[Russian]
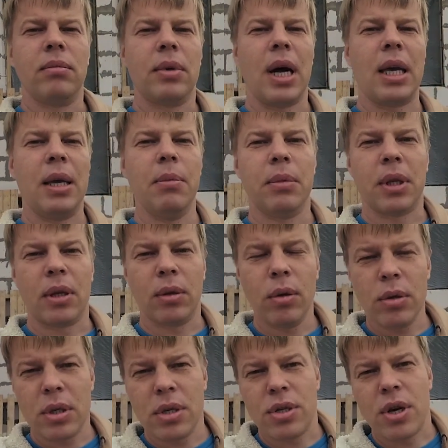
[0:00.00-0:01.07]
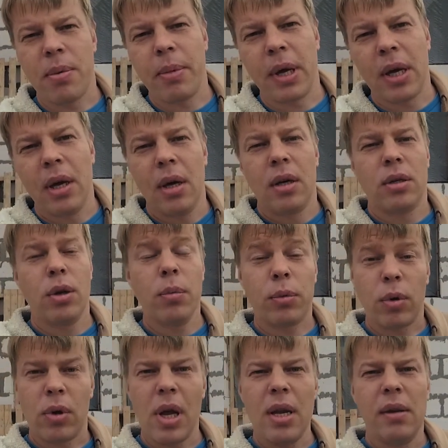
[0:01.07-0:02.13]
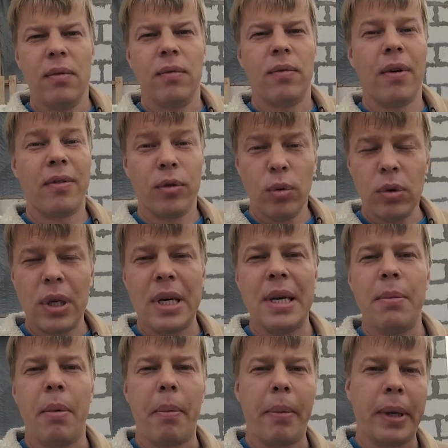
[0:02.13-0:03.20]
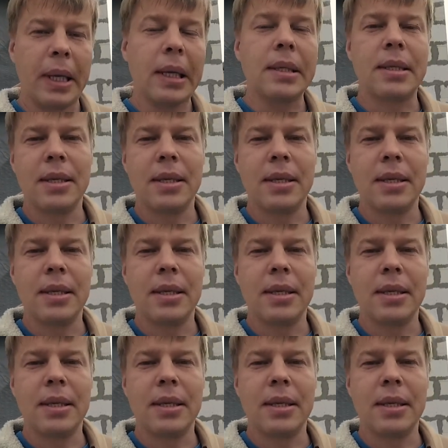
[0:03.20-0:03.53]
какими-то досточками, чтобы туда вовнутрь не попадал